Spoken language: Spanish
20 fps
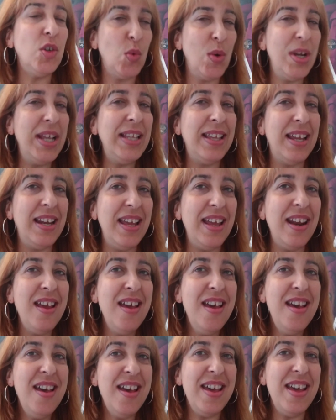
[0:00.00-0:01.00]
suele
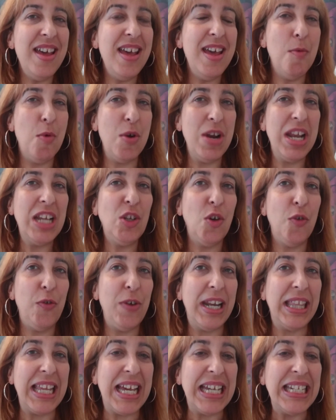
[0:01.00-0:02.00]
tener eh, buenas
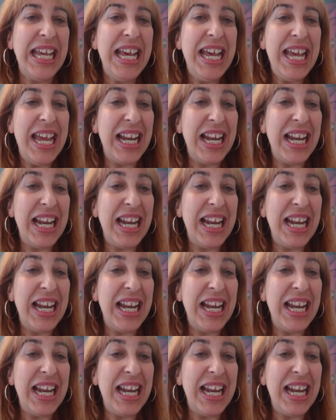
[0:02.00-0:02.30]
ofertas.